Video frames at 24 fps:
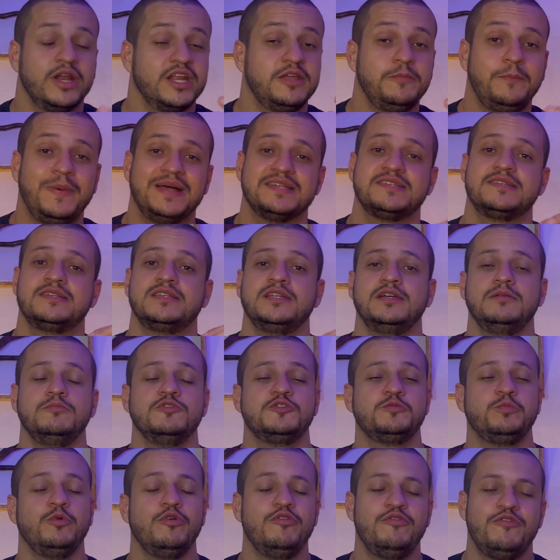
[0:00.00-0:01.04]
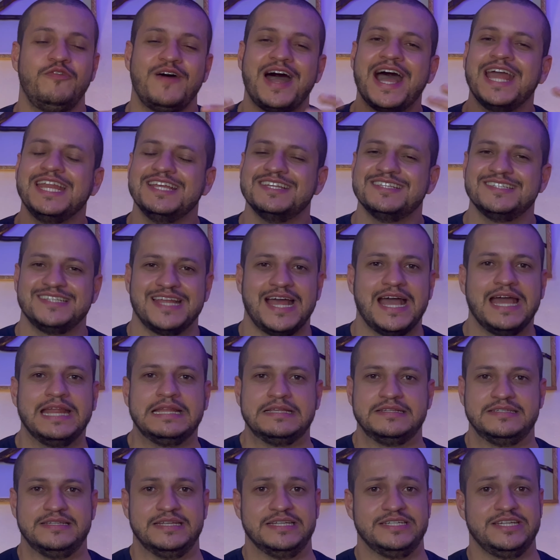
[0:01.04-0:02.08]
que passamos por várias
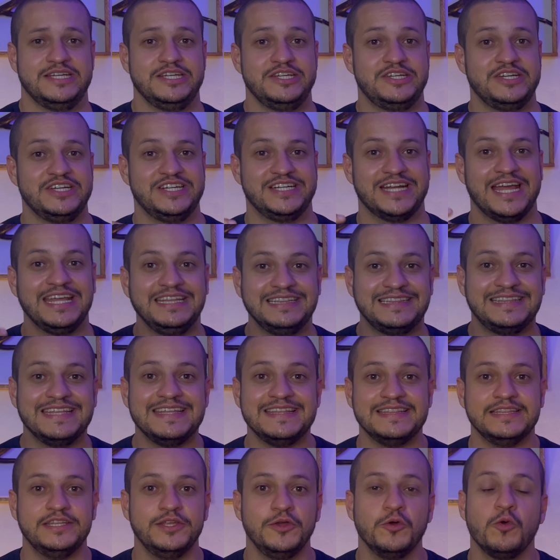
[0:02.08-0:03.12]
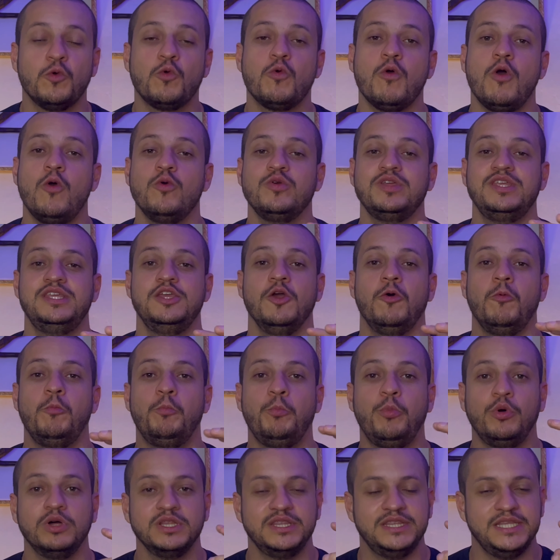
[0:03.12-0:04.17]
áreas e a gente já entendeu qual que é o
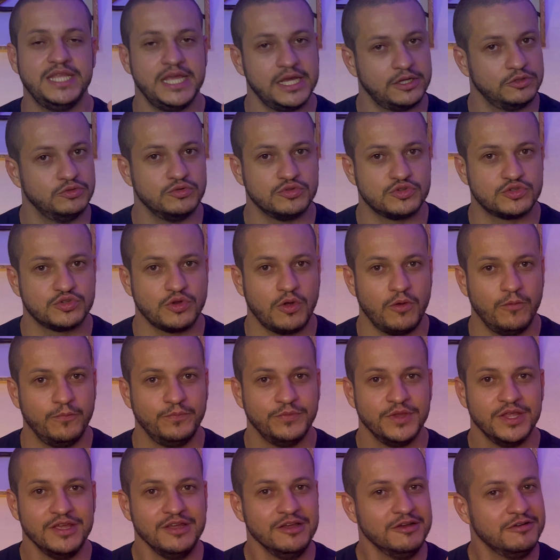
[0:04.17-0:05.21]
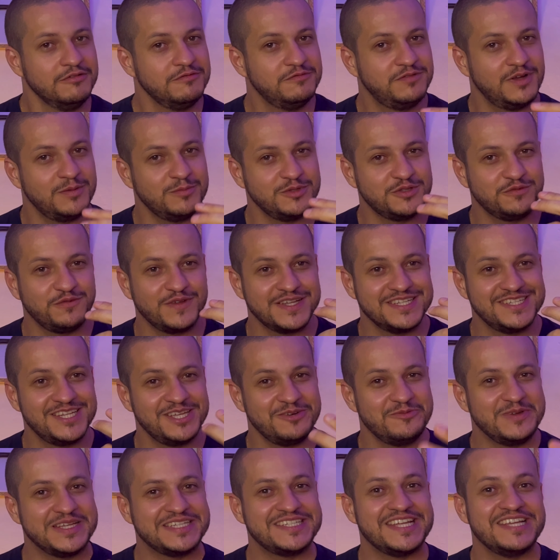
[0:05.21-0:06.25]
poder do som, vamos fazer
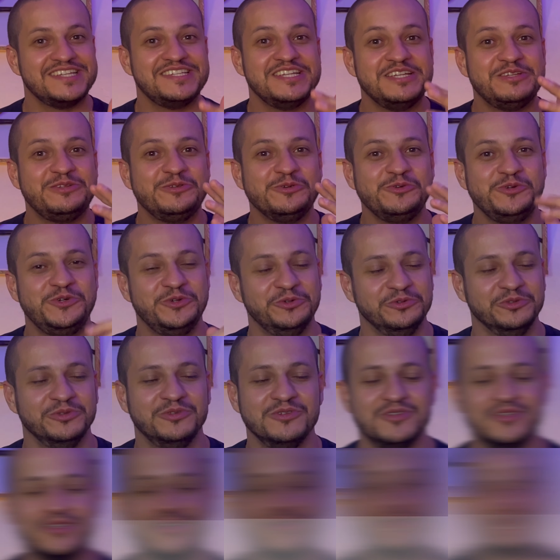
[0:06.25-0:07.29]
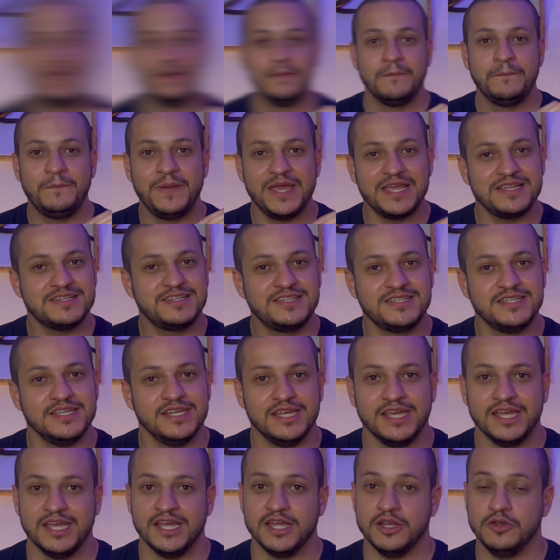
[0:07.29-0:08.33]
um exercício juntos. Pense
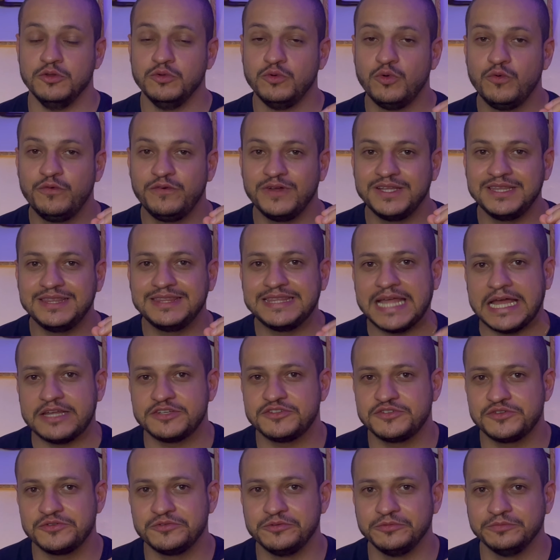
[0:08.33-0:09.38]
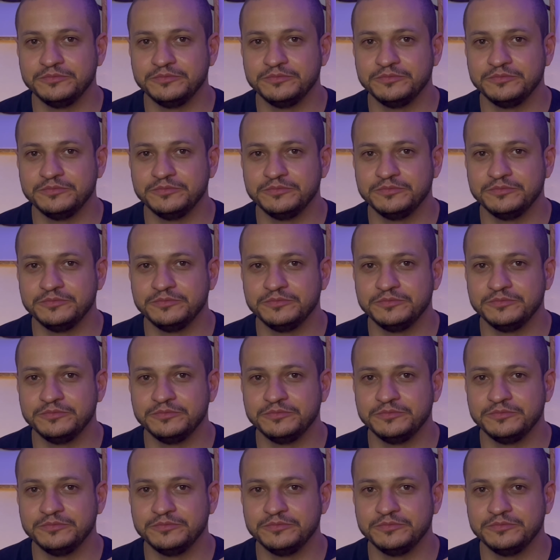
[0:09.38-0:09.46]
no fantástico.